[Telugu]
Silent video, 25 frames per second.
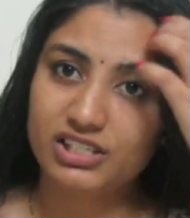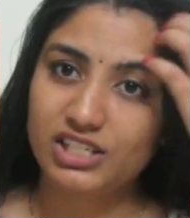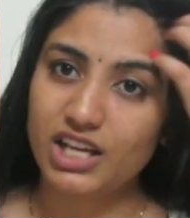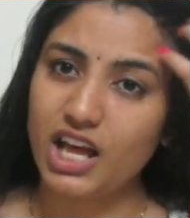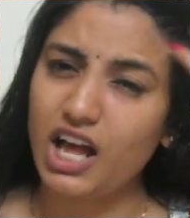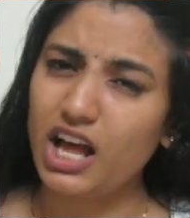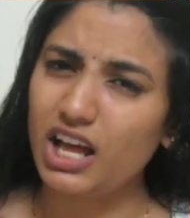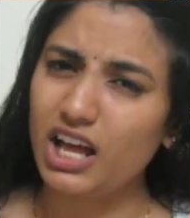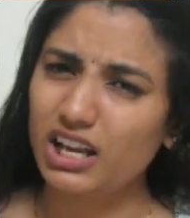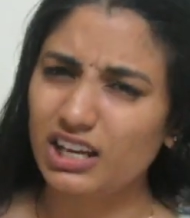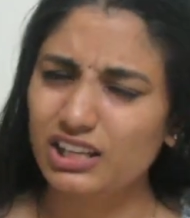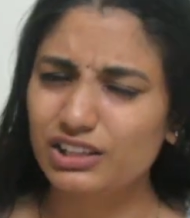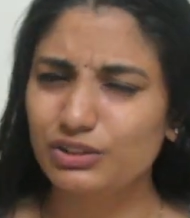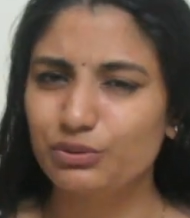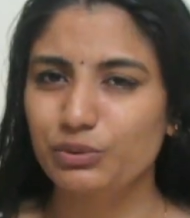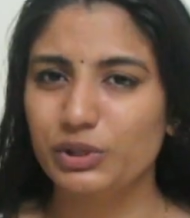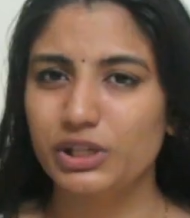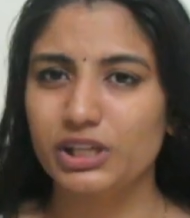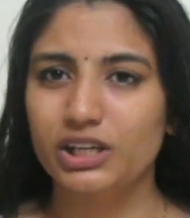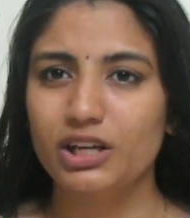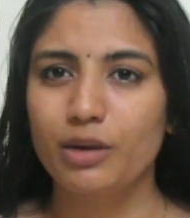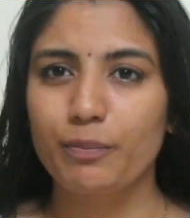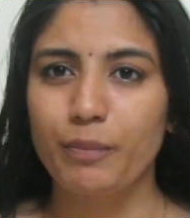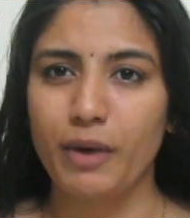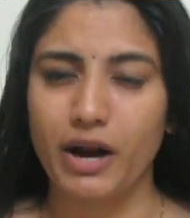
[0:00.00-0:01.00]
చాలా
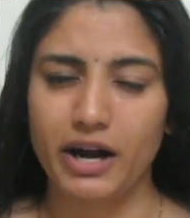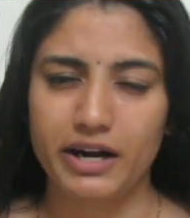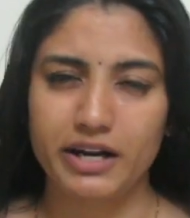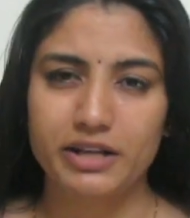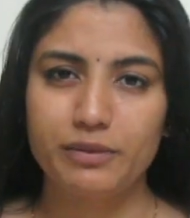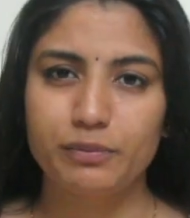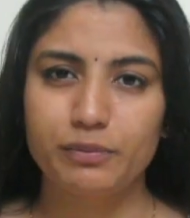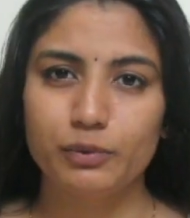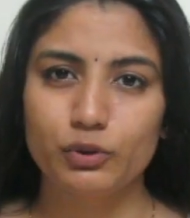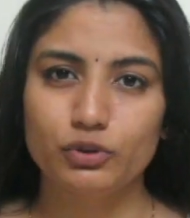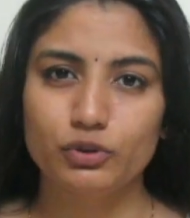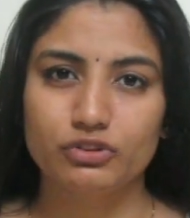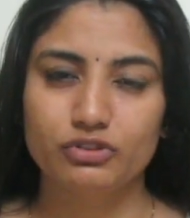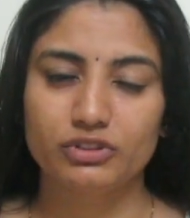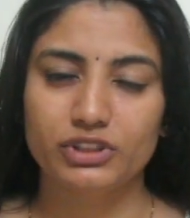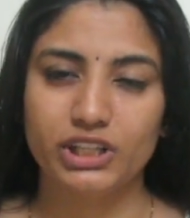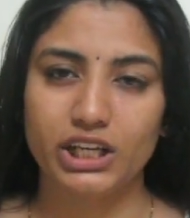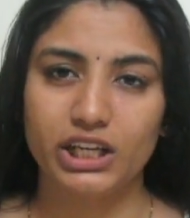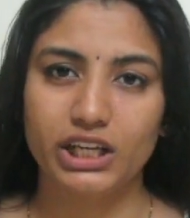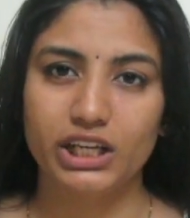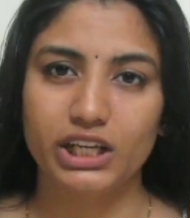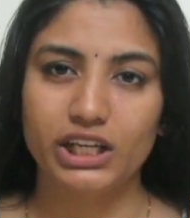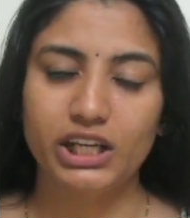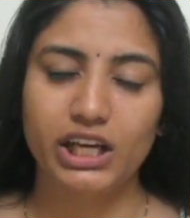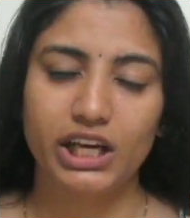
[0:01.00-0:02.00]
త్వరగా
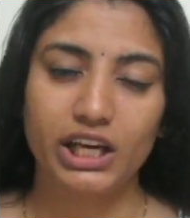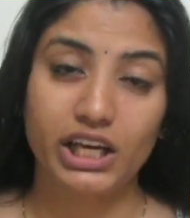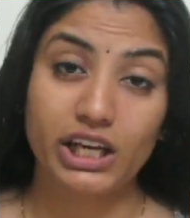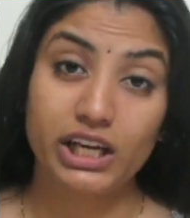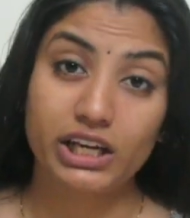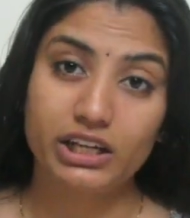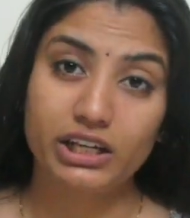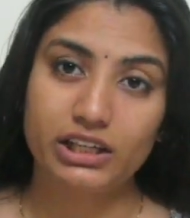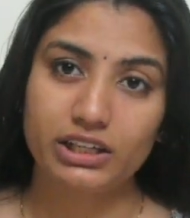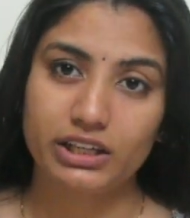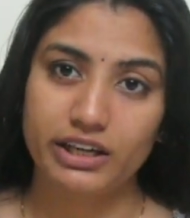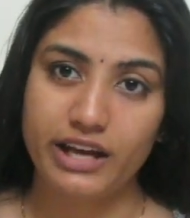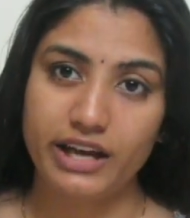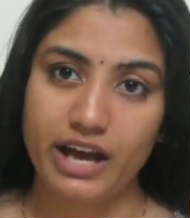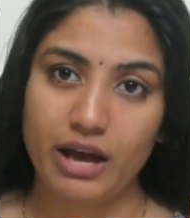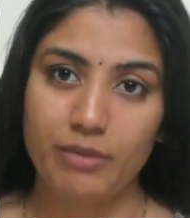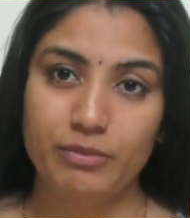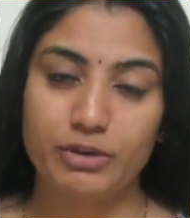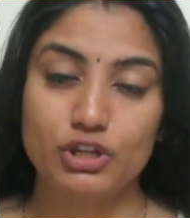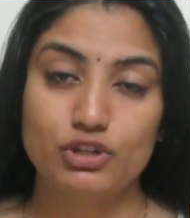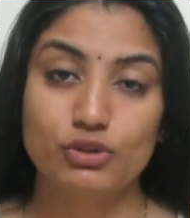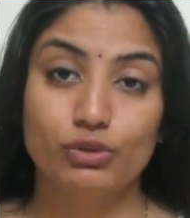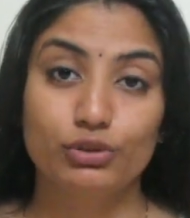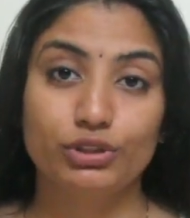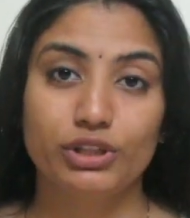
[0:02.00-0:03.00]
పాడైపోతుందండి హెయిర్
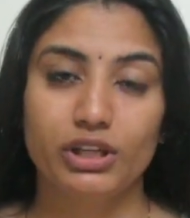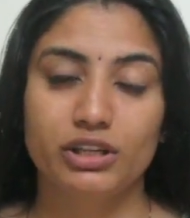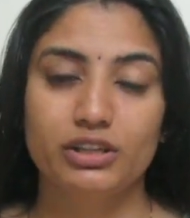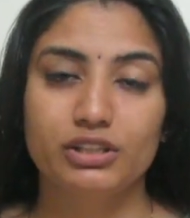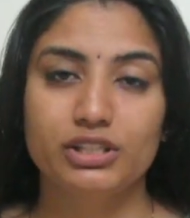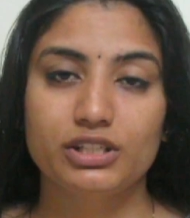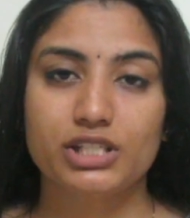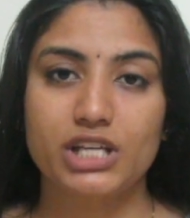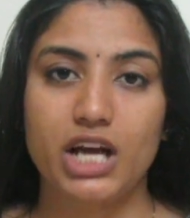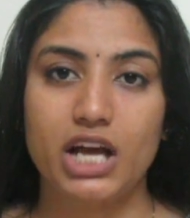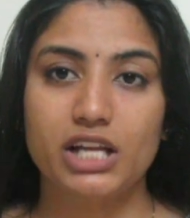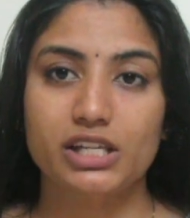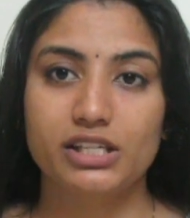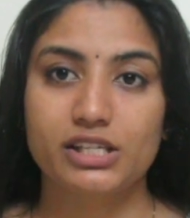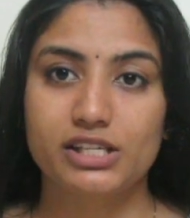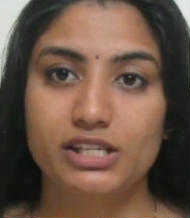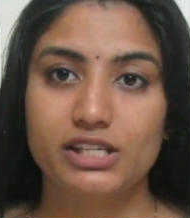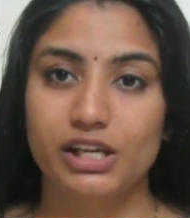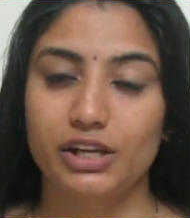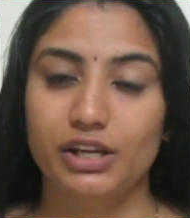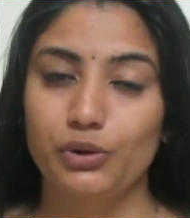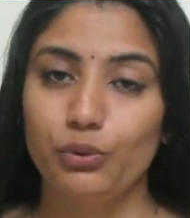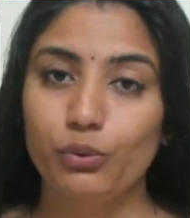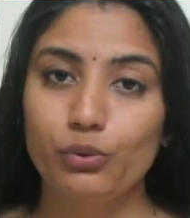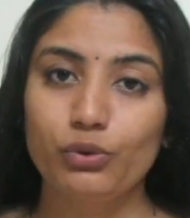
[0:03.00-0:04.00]
డ్యామేజ్ అవుతానికి ఛాన్సెస్
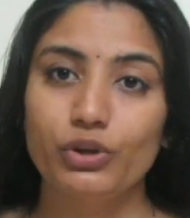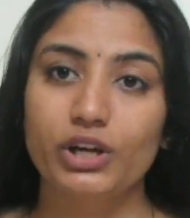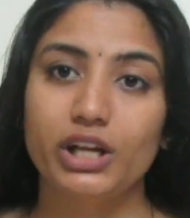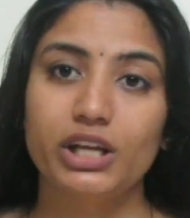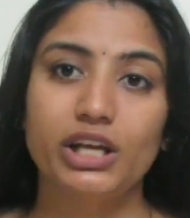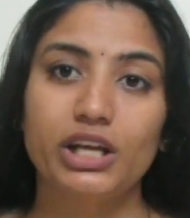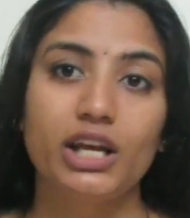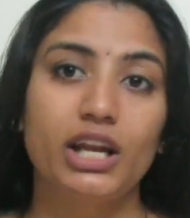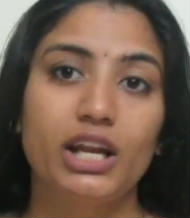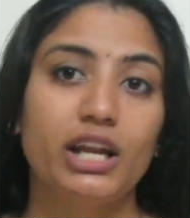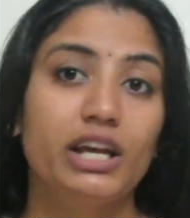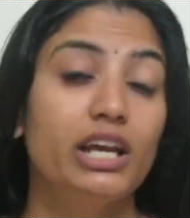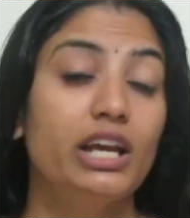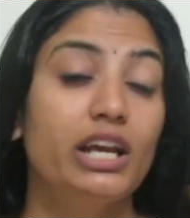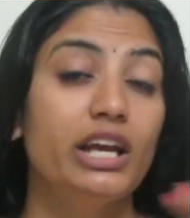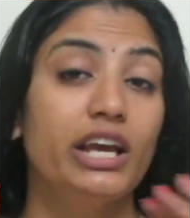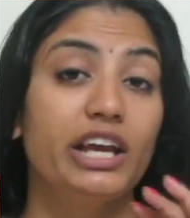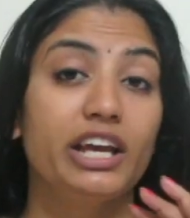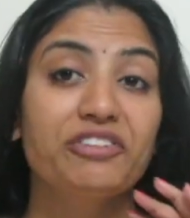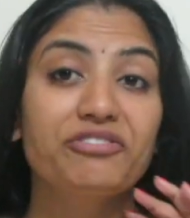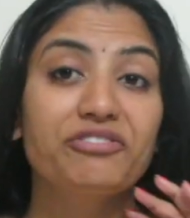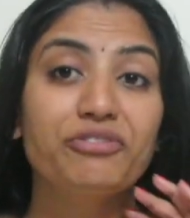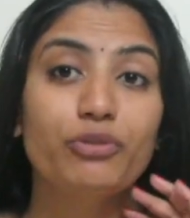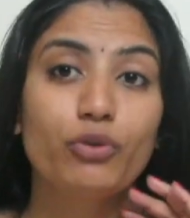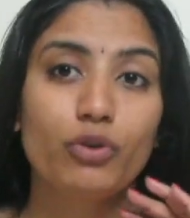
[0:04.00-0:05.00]
ఎక్కువ ఉంటాయి అలాగే
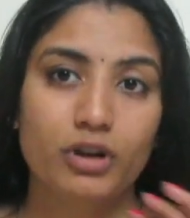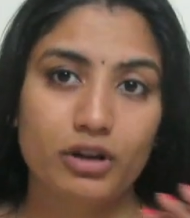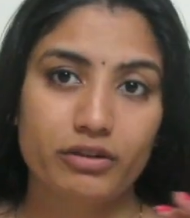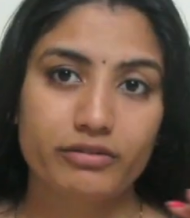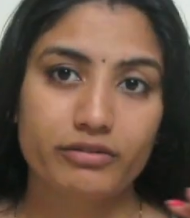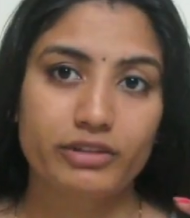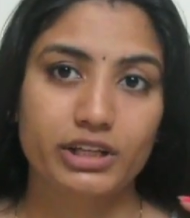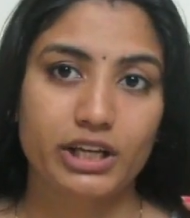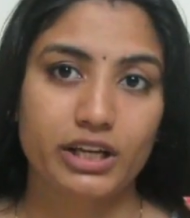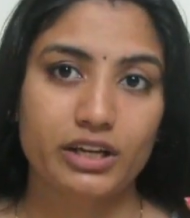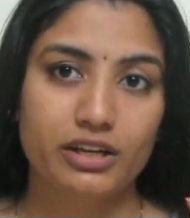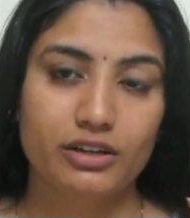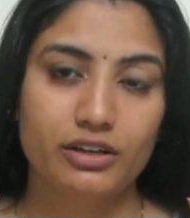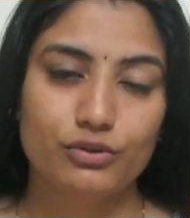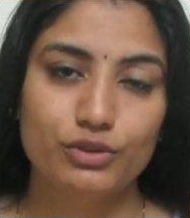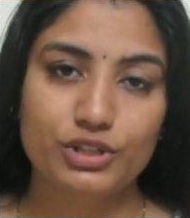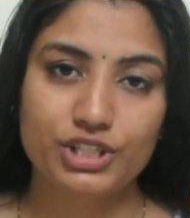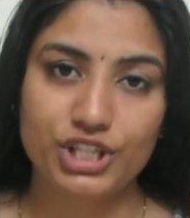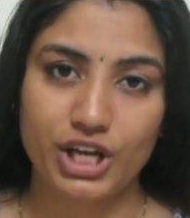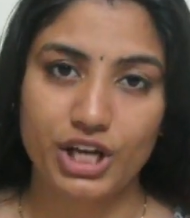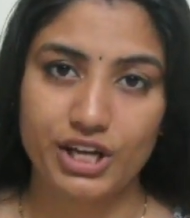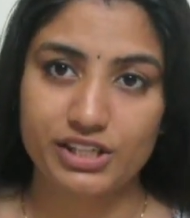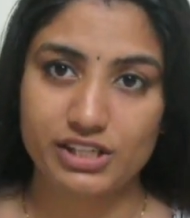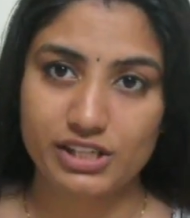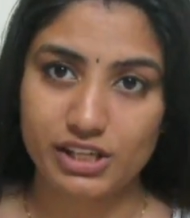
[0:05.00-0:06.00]
హెయిర్ ఫాల్ అవ్వటానికి కూడా
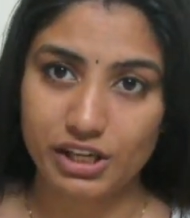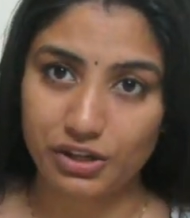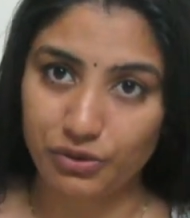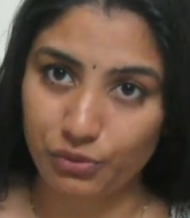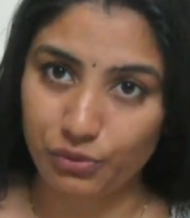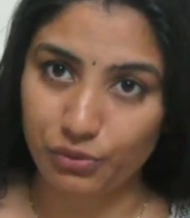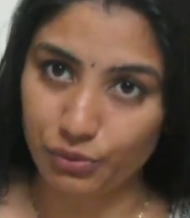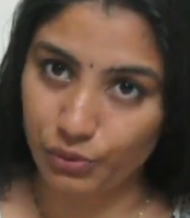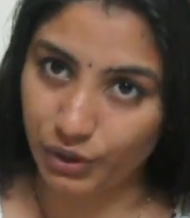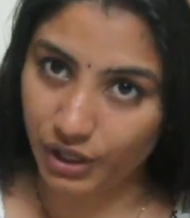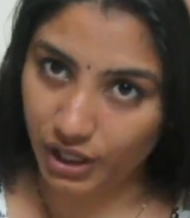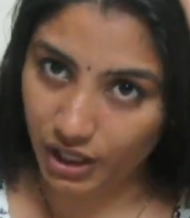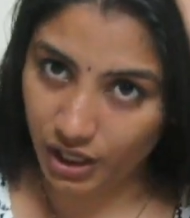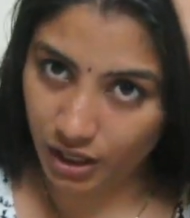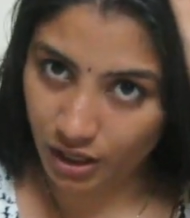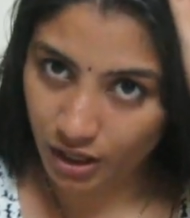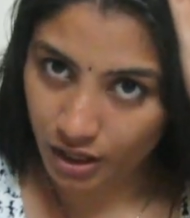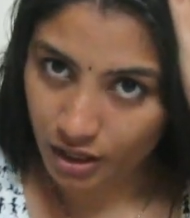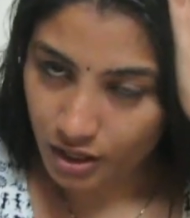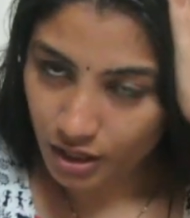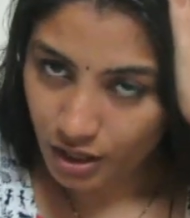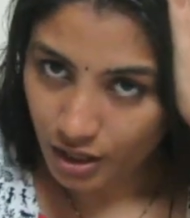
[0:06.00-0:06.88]
ఛాన్సెస్ ఎక్కువ ఉంటాయి